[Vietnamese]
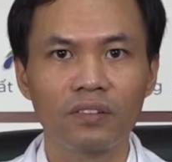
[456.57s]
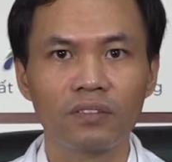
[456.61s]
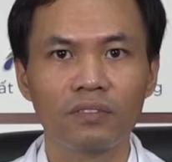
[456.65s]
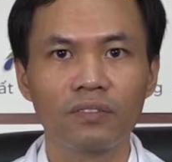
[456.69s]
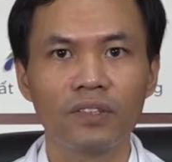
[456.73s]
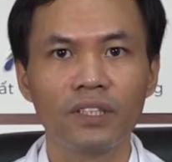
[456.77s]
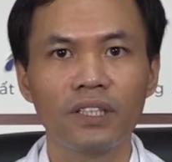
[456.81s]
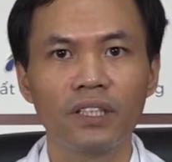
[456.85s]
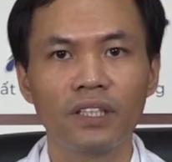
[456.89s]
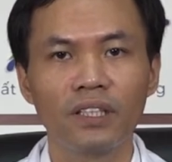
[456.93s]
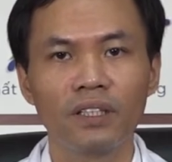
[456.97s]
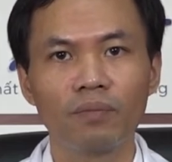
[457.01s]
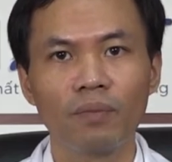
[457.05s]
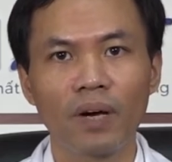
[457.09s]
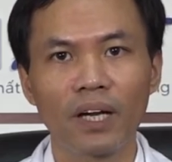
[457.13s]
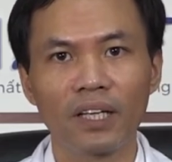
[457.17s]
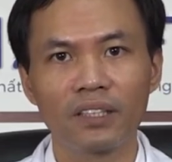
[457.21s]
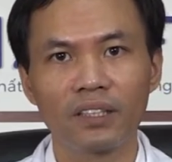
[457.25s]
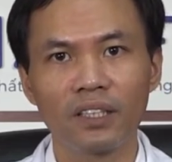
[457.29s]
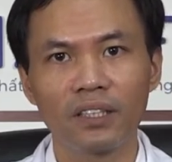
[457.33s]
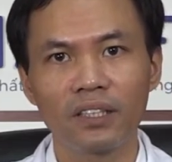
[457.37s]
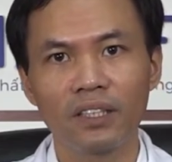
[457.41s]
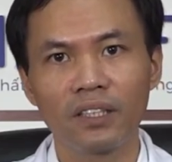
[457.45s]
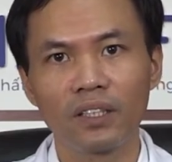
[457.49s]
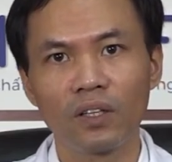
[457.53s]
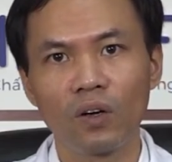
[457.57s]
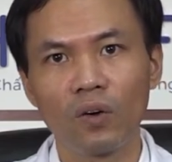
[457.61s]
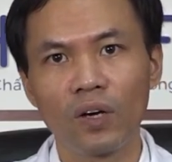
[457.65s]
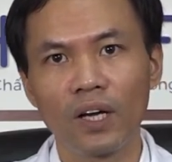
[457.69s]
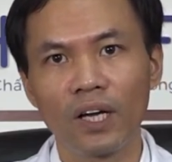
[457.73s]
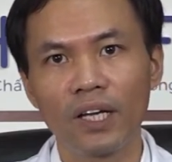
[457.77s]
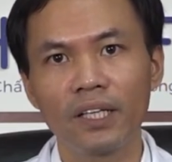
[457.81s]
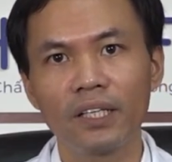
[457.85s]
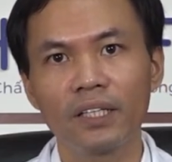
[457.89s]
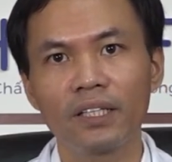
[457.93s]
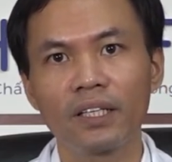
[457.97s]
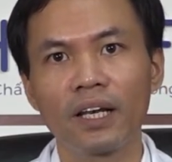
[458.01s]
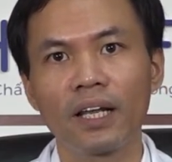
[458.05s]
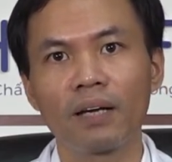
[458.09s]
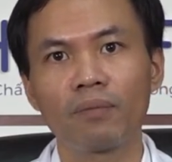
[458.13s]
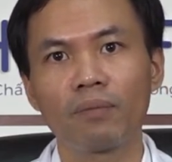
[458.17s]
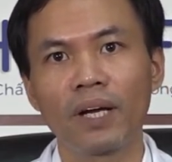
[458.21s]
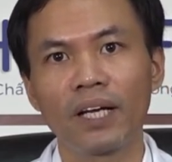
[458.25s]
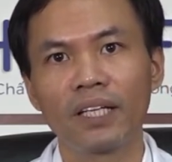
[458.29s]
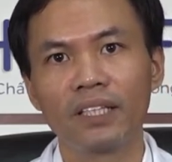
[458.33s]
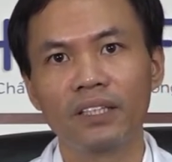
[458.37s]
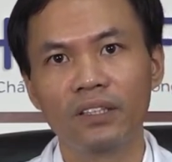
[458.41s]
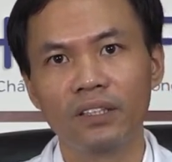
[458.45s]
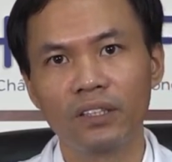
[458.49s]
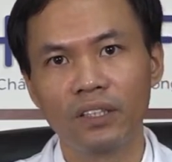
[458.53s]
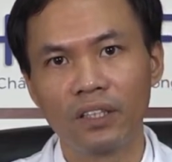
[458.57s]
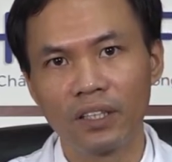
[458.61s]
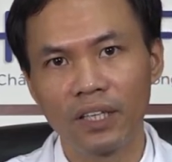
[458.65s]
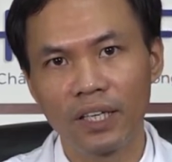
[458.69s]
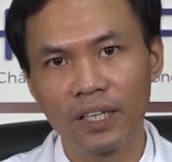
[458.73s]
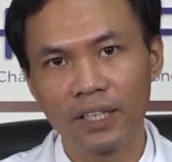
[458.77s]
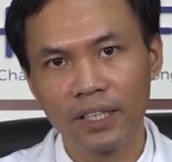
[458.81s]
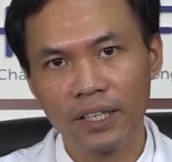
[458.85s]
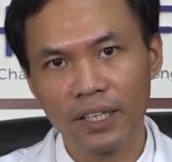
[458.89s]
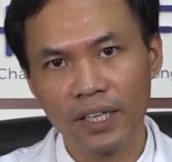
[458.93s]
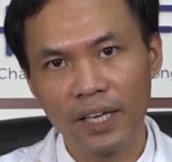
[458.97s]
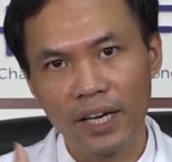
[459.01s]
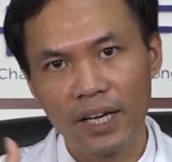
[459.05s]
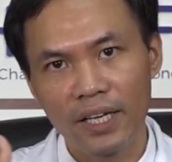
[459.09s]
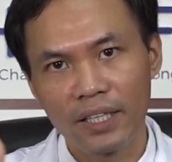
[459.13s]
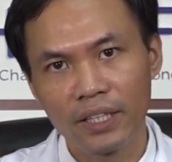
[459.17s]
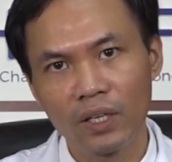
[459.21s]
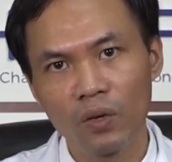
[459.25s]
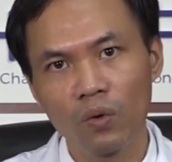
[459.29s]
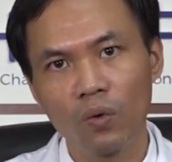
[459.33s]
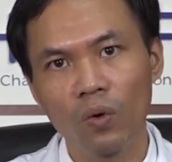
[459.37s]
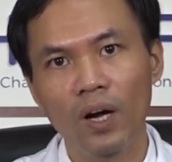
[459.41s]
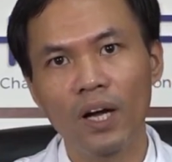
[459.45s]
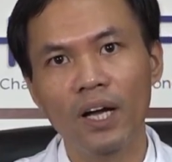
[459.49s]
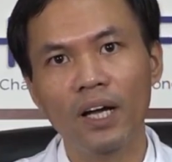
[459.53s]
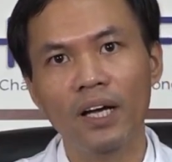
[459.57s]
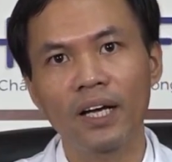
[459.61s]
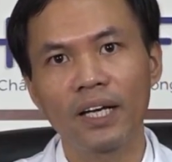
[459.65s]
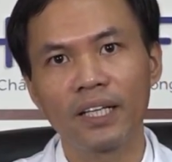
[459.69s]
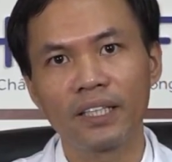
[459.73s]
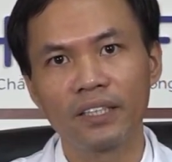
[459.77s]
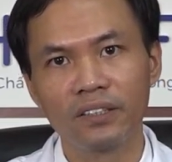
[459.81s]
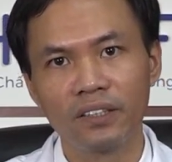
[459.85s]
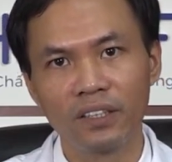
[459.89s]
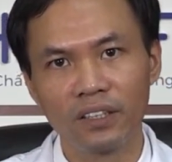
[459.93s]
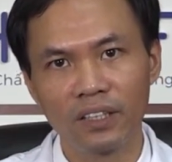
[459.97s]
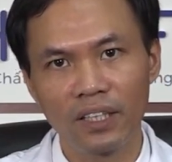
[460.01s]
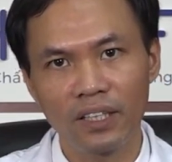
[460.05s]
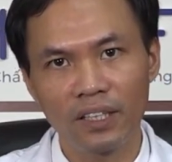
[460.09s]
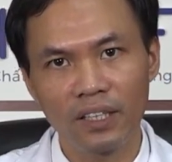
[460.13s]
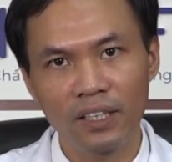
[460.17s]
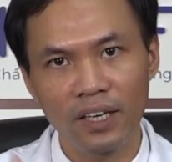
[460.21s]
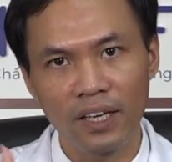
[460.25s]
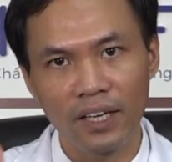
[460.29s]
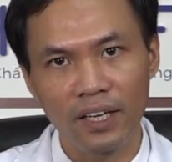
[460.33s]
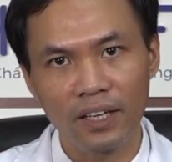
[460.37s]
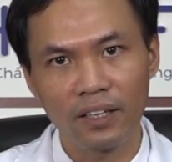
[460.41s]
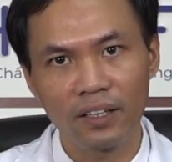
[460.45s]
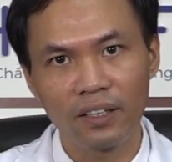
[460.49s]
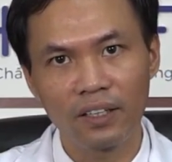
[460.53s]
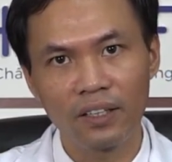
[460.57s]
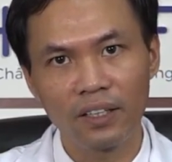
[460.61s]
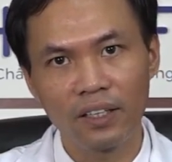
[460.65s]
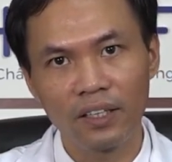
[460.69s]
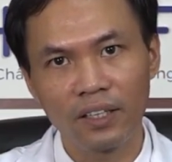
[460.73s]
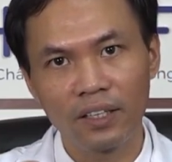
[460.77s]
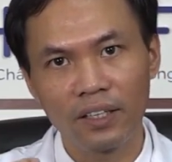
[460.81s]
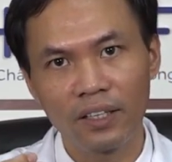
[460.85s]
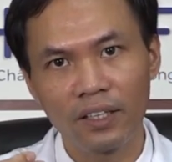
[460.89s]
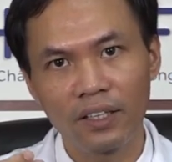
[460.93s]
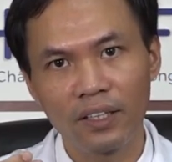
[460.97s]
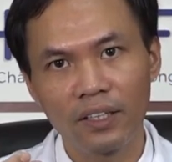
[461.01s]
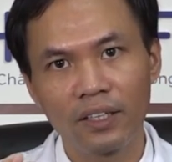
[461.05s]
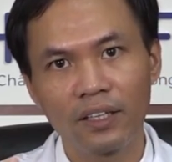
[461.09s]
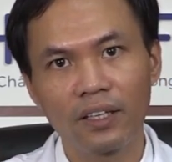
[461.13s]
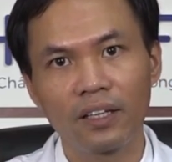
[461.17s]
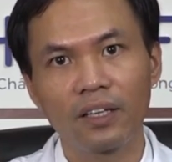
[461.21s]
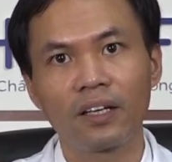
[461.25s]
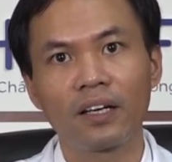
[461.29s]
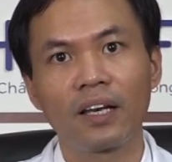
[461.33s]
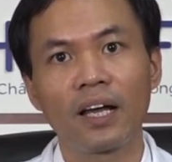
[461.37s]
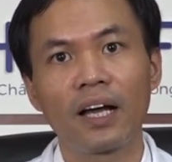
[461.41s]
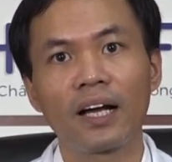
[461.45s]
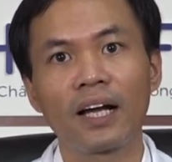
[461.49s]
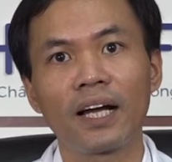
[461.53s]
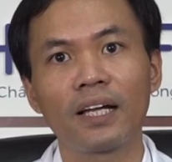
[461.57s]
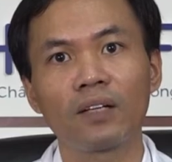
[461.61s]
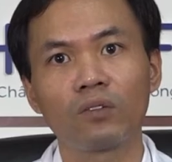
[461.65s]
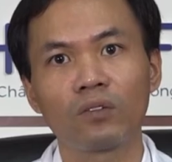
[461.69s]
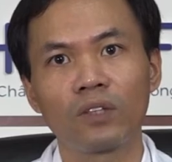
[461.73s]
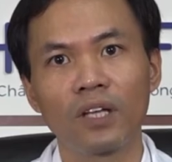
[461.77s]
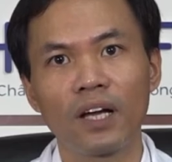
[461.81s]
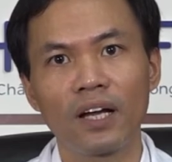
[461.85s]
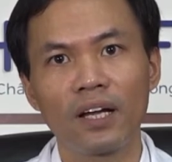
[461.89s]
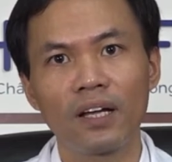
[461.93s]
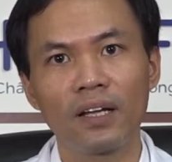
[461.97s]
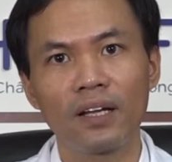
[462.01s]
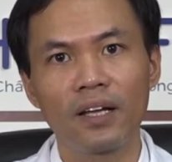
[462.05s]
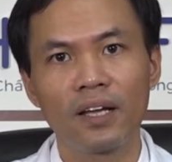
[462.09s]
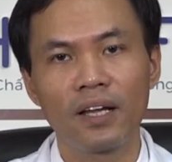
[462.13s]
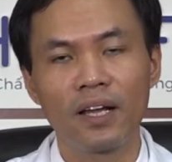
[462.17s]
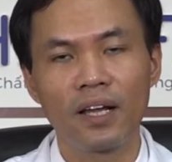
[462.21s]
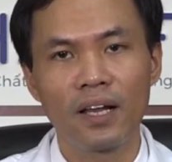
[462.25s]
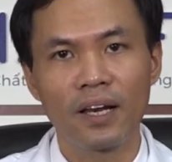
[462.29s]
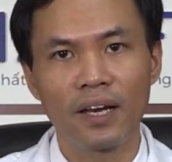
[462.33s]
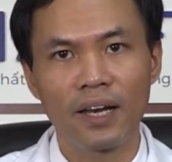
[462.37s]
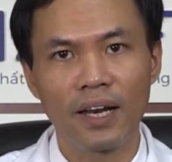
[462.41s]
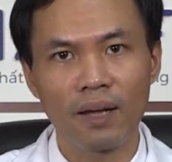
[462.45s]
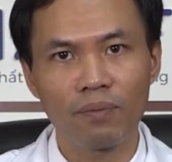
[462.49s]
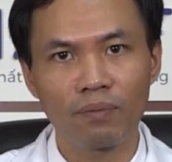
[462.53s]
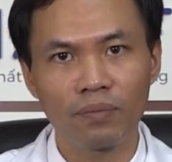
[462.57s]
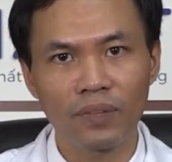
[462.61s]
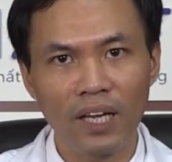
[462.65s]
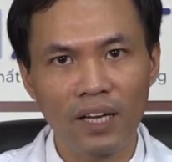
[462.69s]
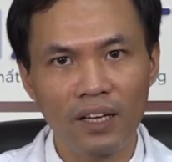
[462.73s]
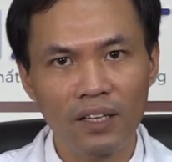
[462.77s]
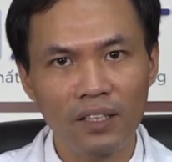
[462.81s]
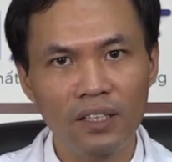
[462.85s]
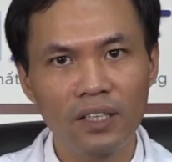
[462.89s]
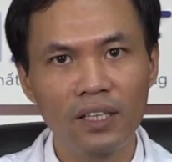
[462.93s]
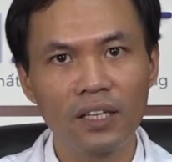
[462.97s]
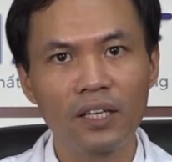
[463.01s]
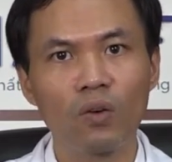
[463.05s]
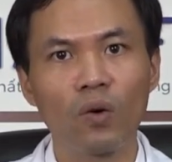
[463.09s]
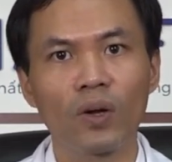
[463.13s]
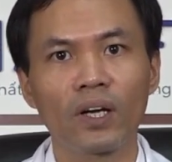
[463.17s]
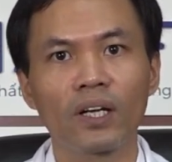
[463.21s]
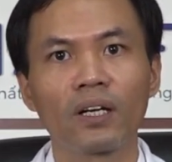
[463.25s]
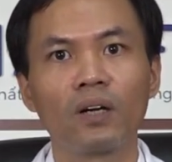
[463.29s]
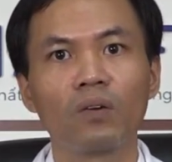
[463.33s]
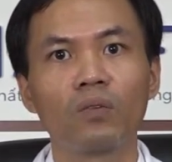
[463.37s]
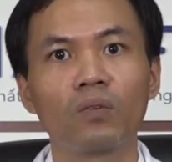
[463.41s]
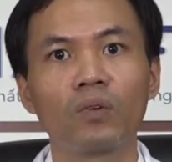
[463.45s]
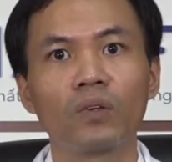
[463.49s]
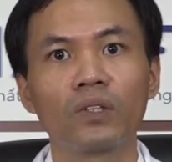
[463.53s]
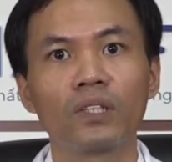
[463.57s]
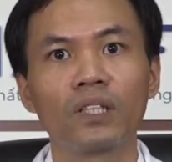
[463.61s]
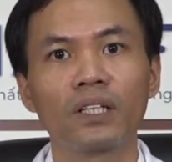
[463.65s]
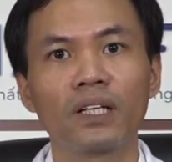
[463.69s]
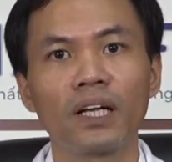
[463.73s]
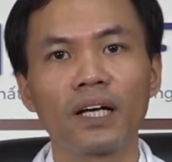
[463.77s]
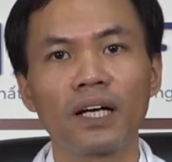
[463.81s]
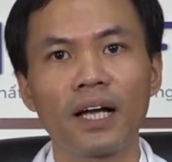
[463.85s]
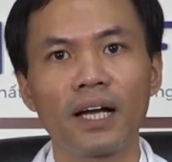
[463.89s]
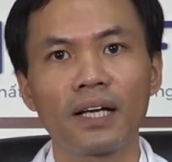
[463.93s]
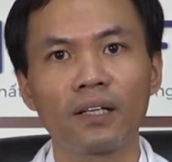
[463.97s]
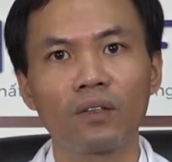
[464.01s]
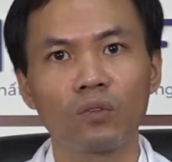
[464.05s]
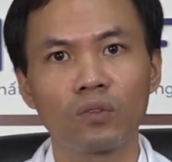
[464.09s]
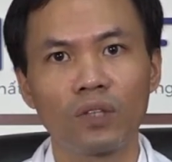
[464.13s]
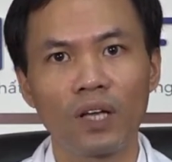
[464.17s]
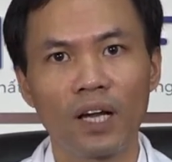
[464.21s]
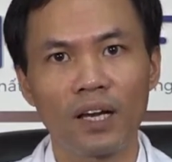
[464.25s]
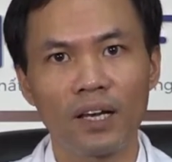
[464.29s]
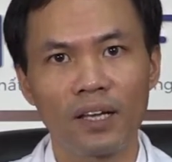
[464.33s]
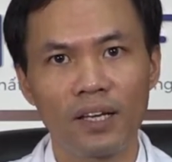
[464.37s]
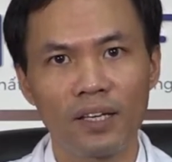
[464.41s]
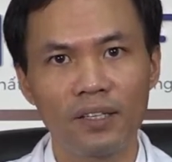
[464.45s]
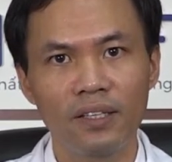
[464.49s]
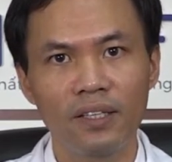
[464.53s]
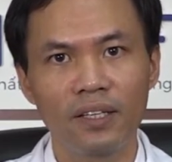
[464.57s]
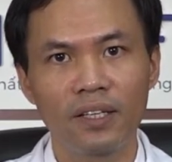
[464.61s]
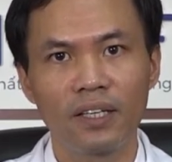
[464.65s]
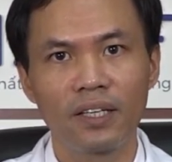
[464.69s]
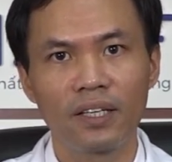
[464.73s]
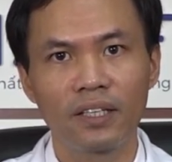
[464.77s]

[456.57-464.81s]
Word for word: vì những cái bản chất những đồ đấy sẽ làm ảnh hưởng đến cái hệ tiêu hóa, ảnh hưởng đến lệ cái lá gan của chúng ta, làm tăng cường hoạt động của chức năng gan của chúng ta lên.